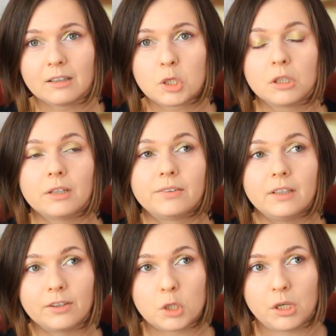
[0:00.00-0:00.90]
началась в
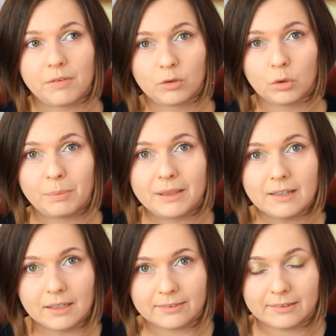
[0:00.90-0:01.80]

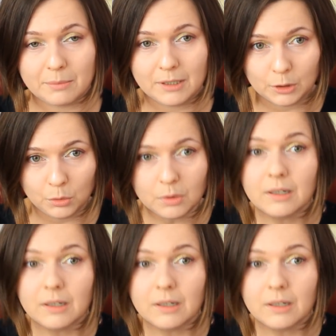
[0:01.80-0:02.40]
1915 году,